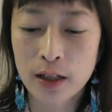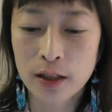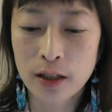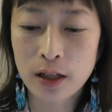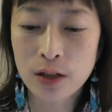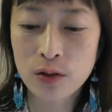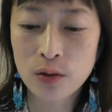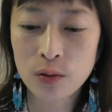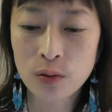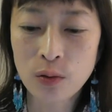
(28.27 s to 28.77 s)

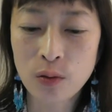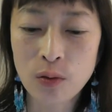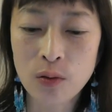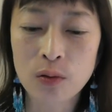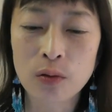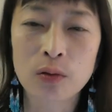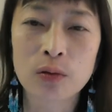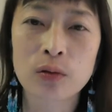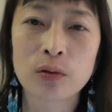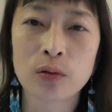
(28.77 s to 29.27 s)
でその
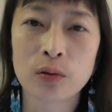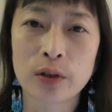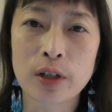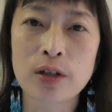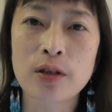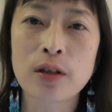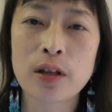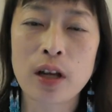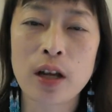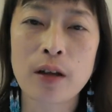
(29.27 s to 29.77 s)
本の
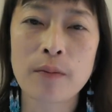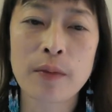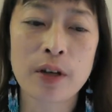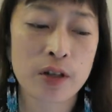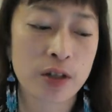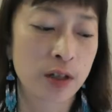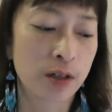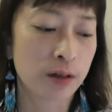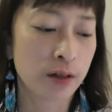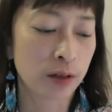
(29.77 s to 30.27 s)
ですね、ま
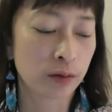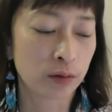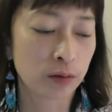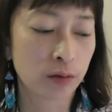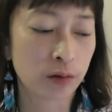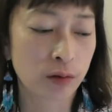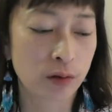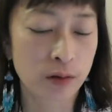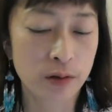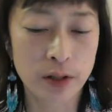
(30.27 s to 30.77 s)
あ、新作
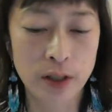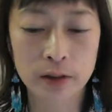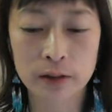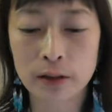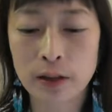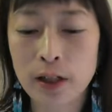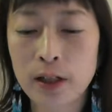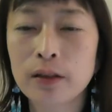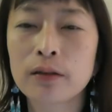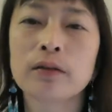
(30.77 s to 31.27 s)
と旧
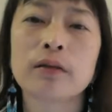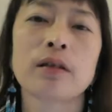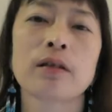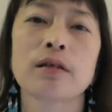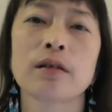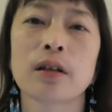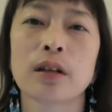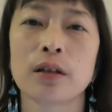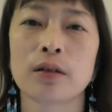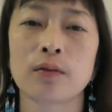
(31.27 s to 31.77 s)
作があるんで
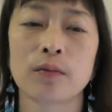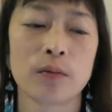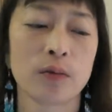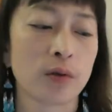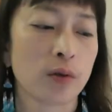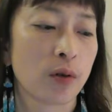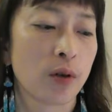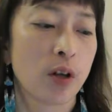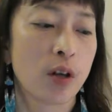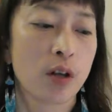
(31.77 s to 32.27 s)
すけれど
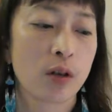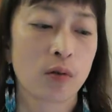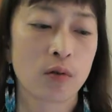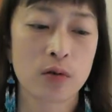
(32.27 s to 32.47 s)
も